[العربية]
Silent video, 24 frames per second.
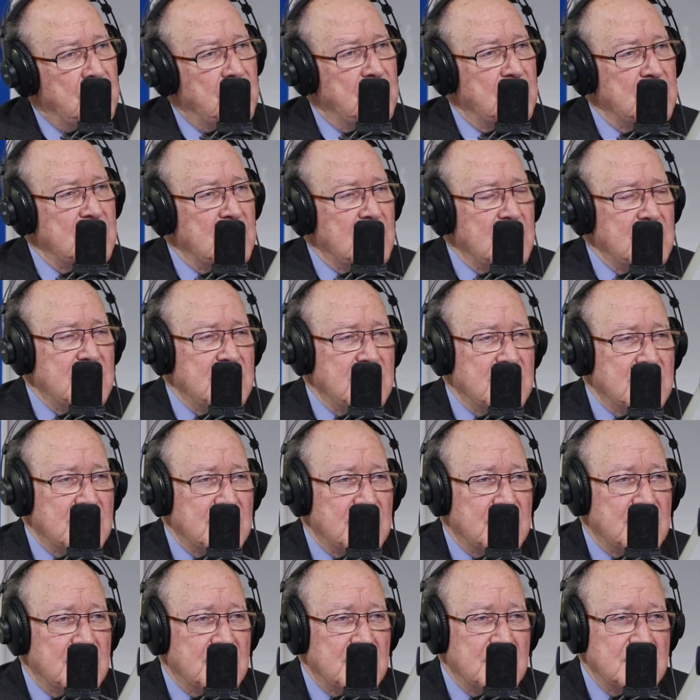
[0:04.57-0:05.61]
والله
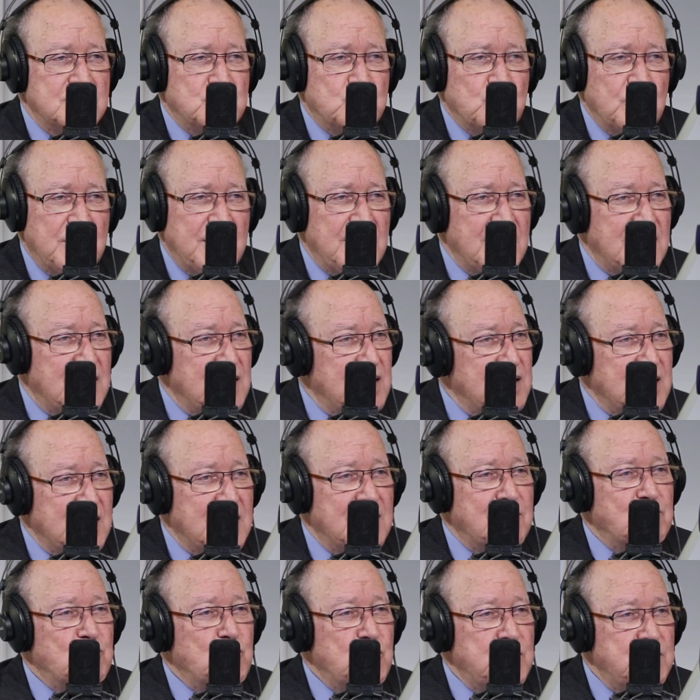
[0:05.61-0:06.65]
آه، السؤال
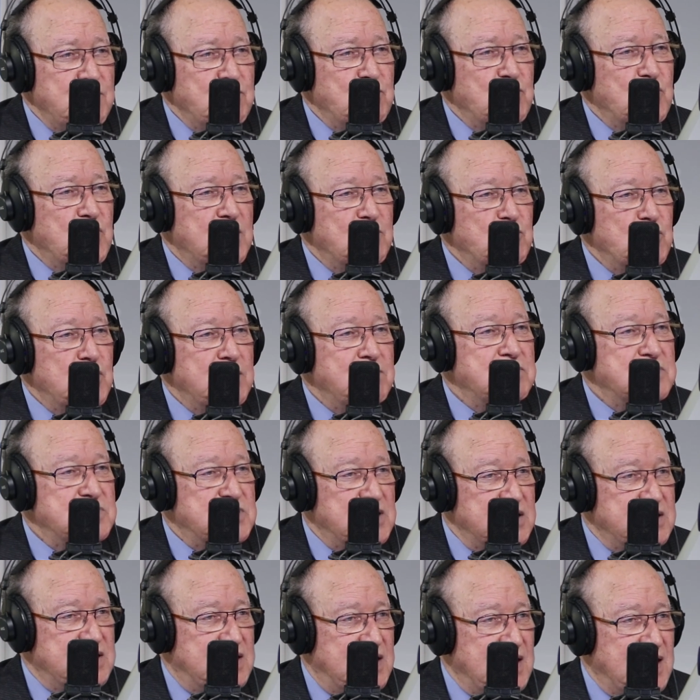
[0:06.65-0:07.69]
هذا مهم ومهم
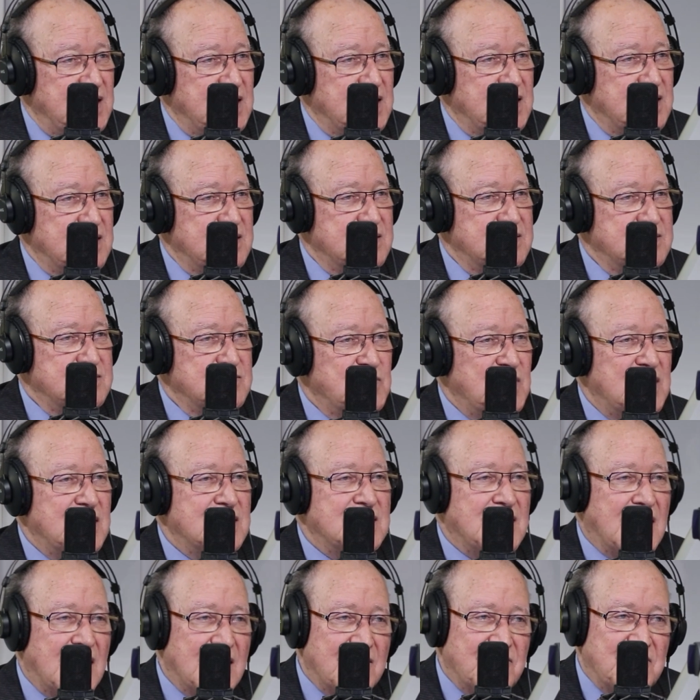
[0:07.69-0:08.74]
جدا وانا
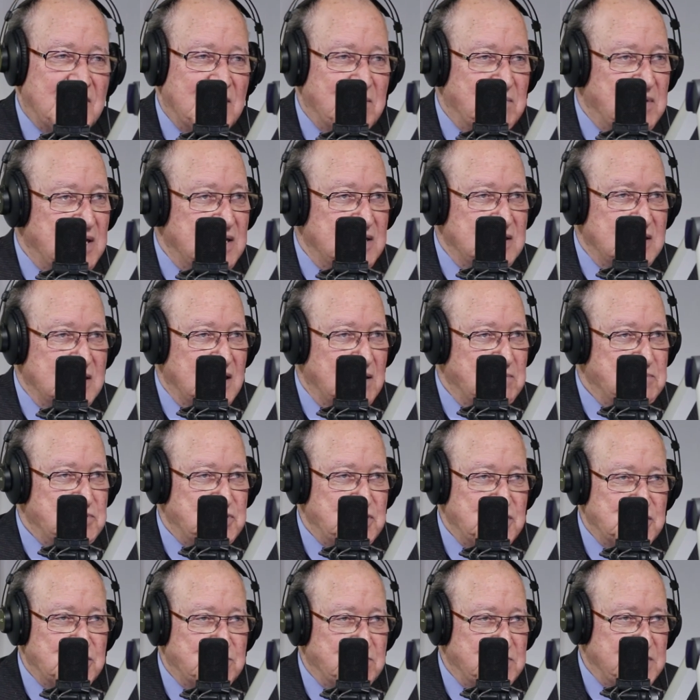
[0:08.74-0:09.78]
تعرفني ما
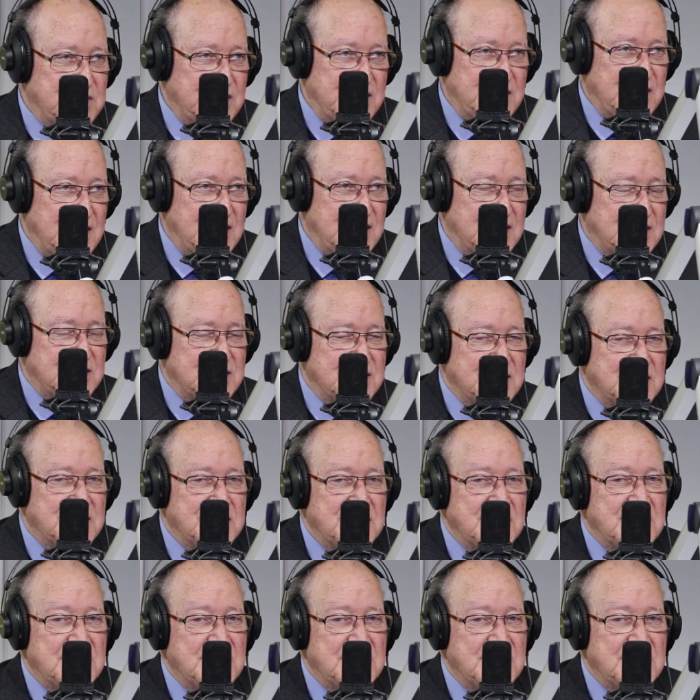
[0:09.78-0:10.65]
نحبش نجبد الناس